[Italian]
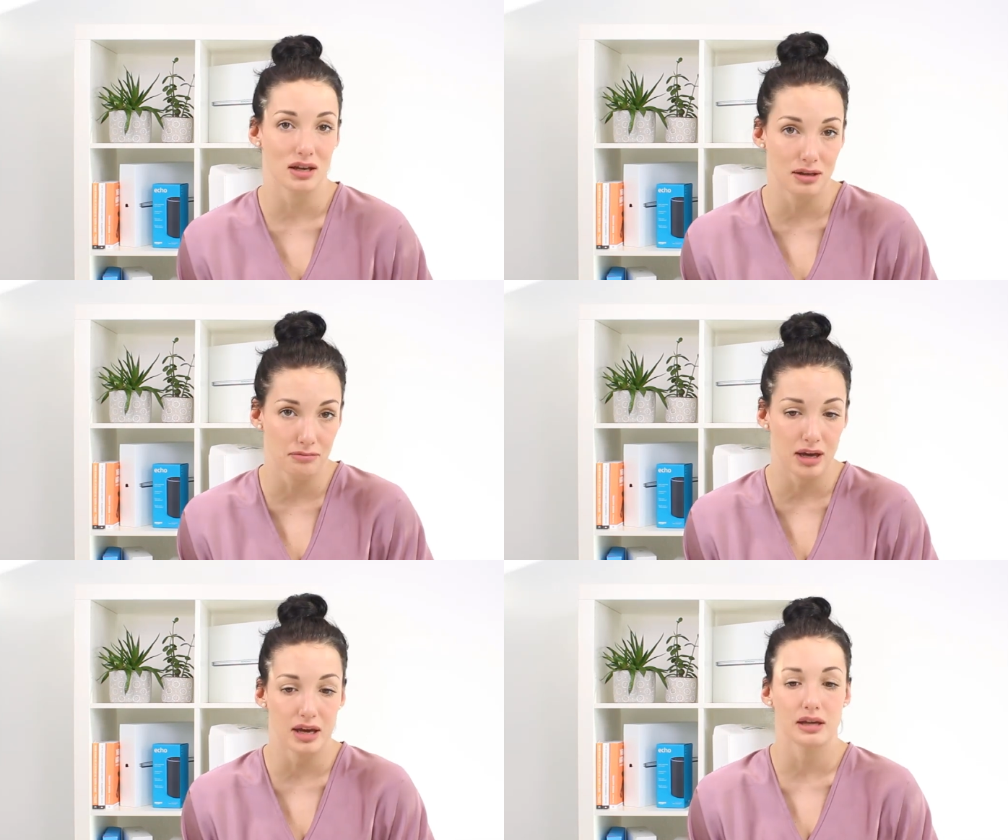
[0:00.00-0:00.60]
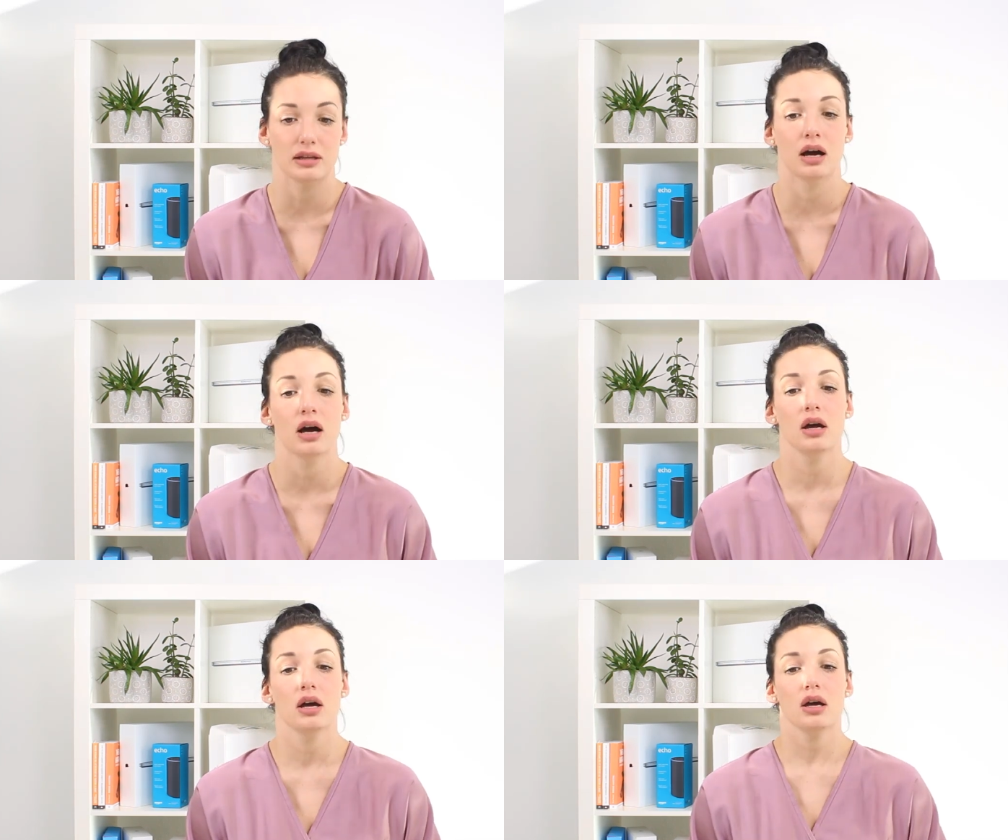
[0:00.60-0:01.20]
email
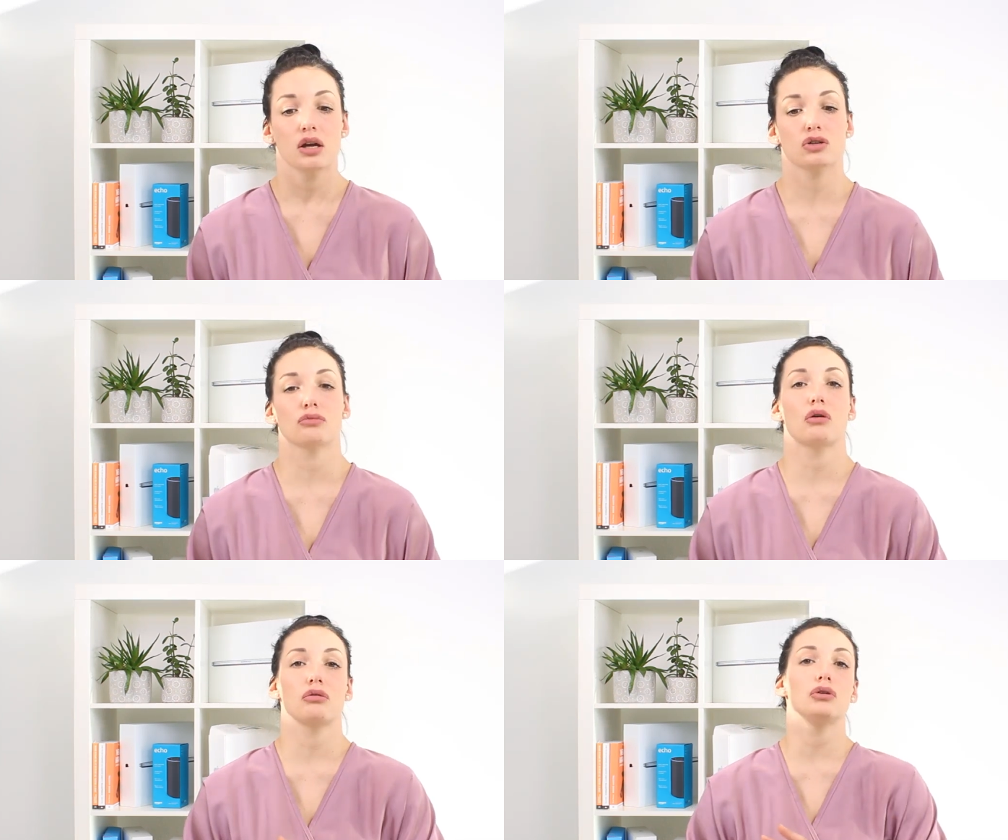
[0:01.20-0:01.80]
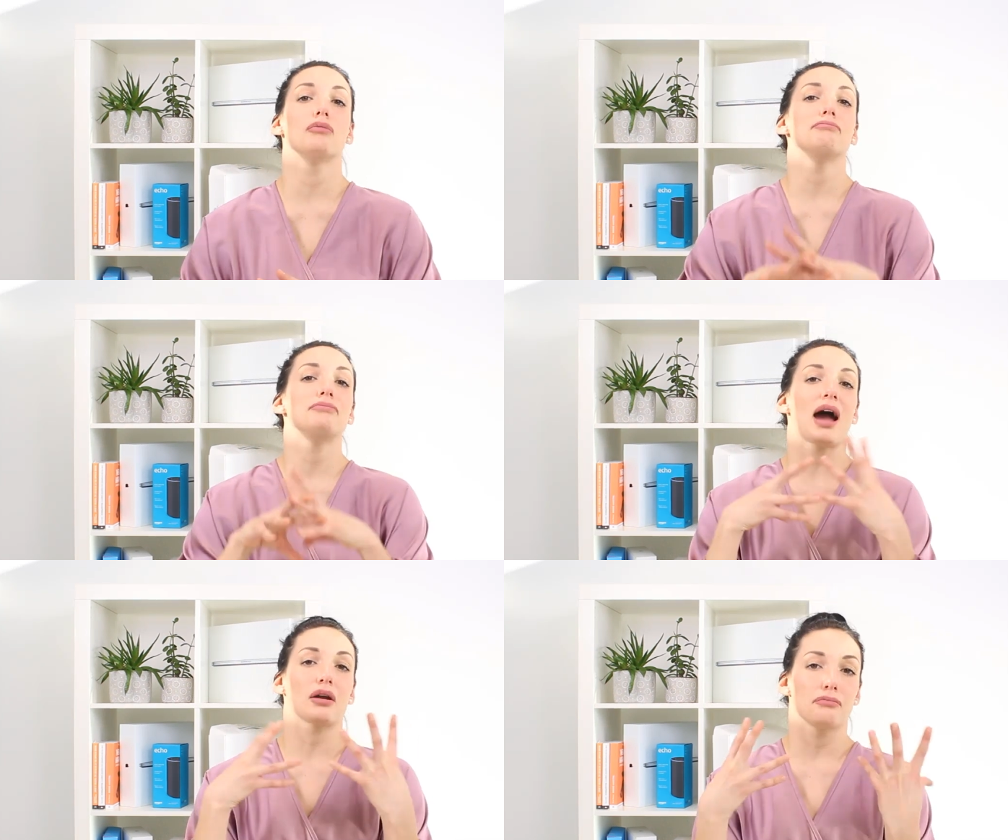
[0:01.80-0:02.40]
Insomma, quindi un
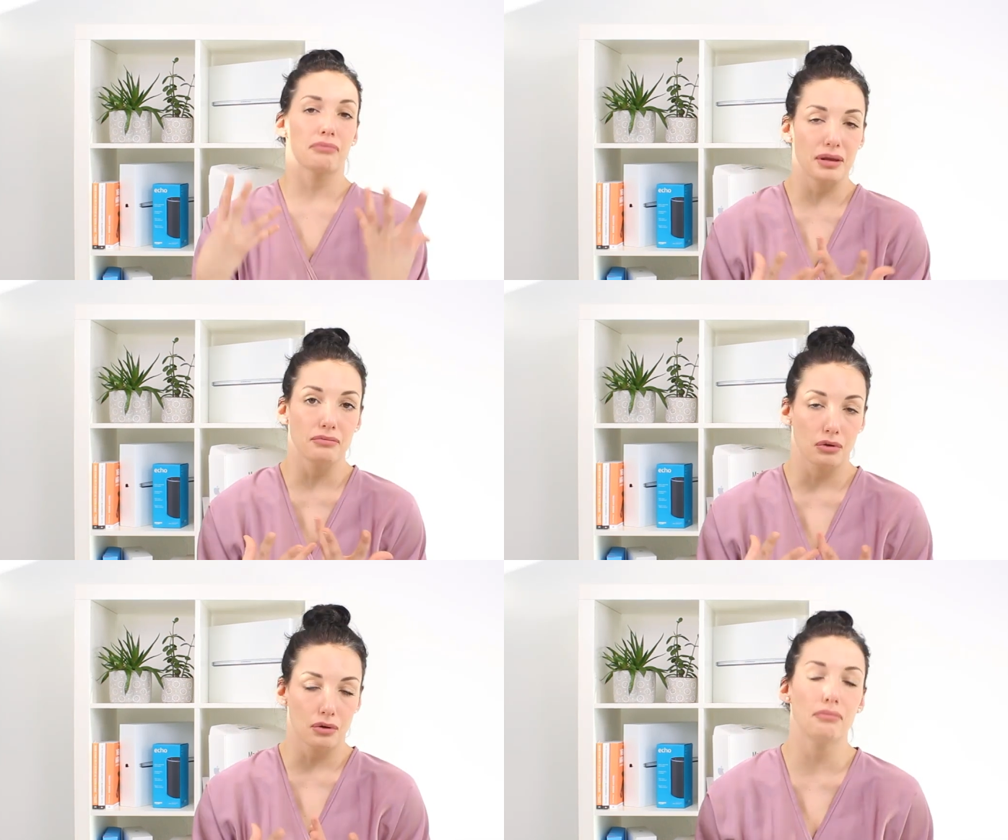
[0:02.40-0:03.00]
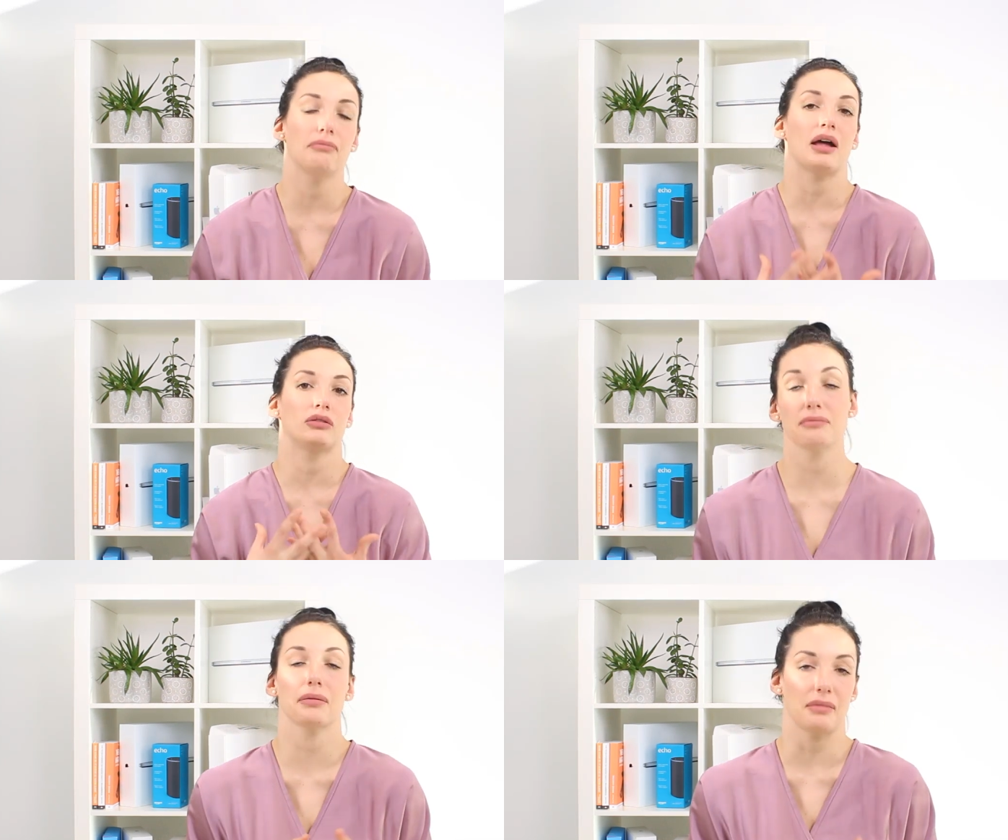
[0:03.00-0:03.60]
piano premium completo
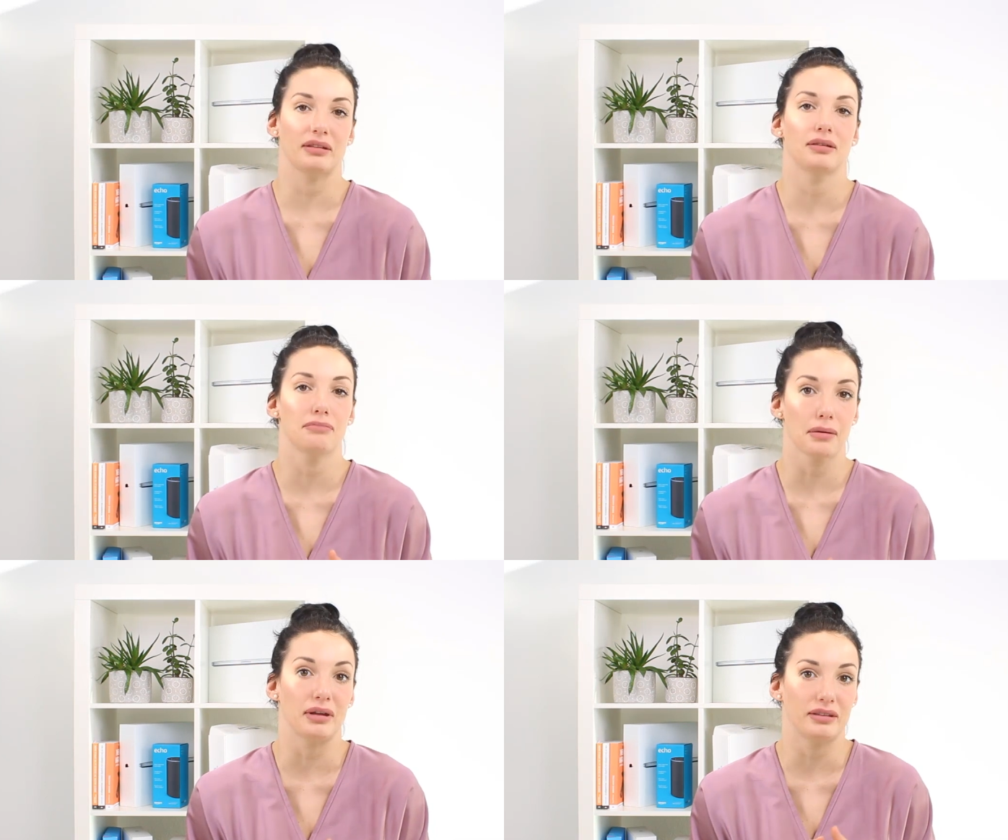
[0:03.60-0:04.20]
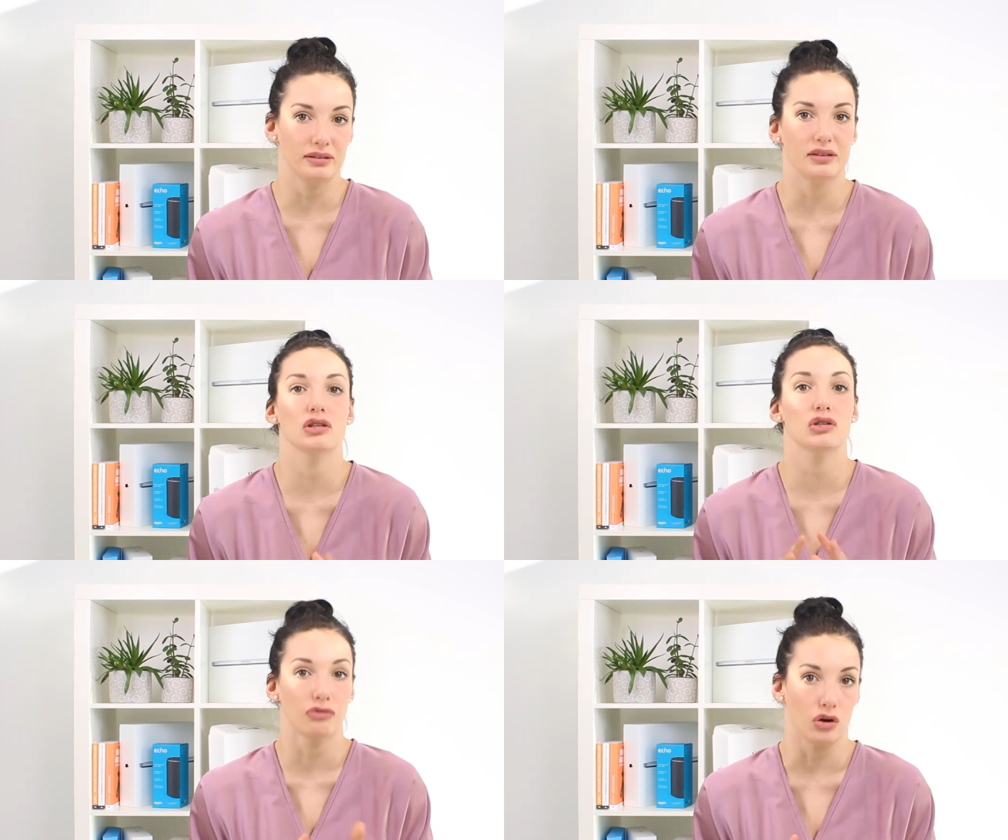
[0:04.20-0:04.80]
ti permette, ti permette di
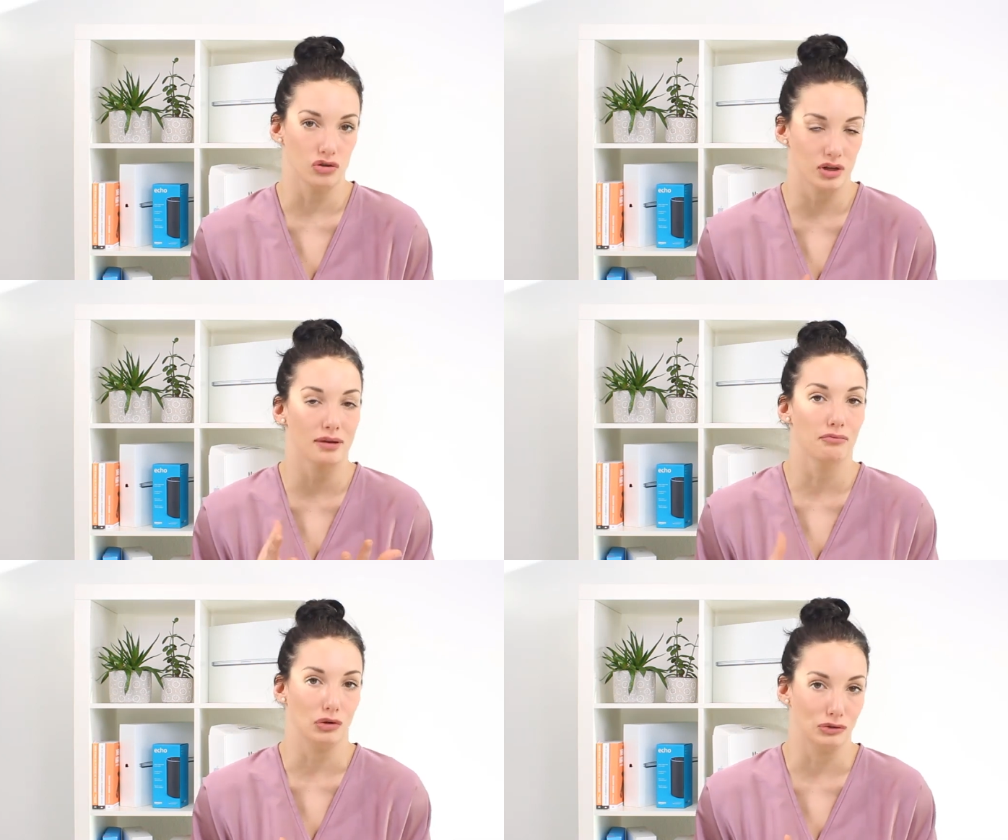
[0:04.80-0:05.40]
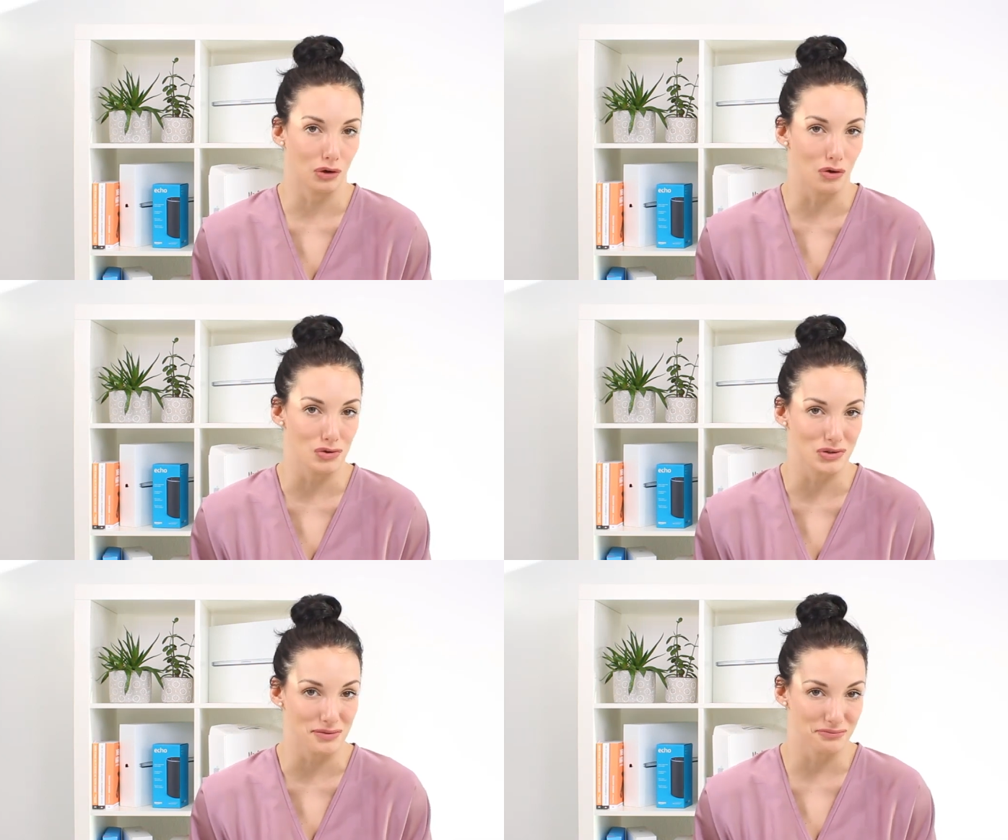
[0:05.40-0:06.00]
svolgere molte
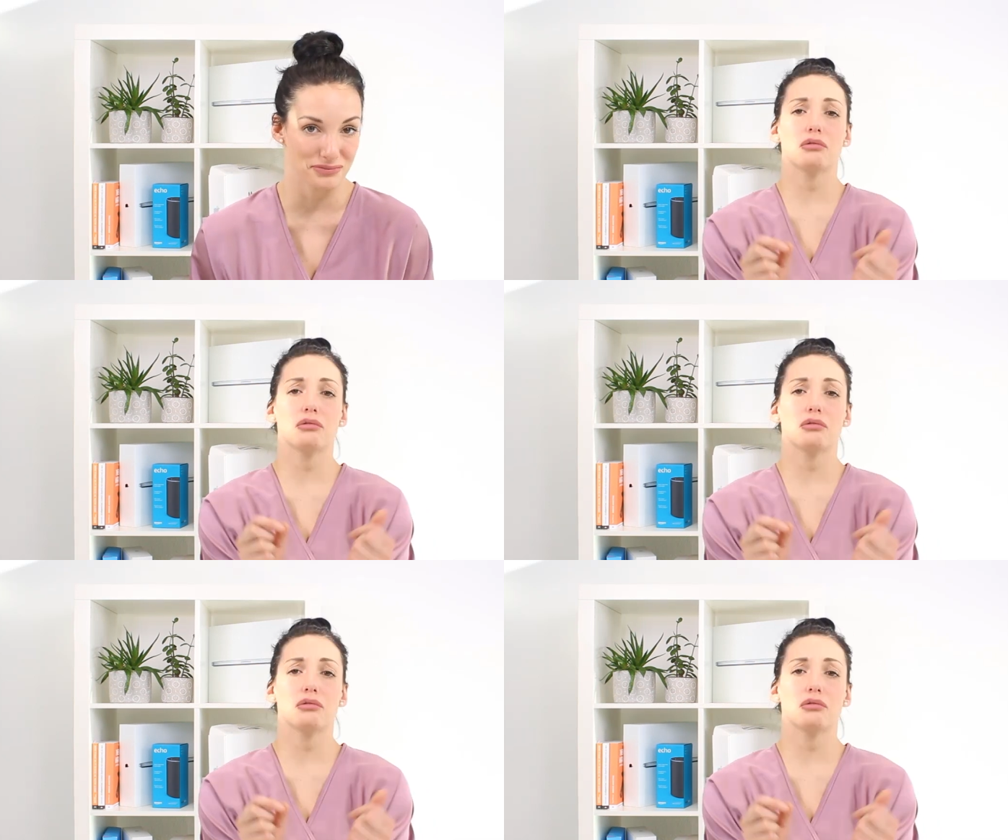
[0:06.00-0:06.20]
cose.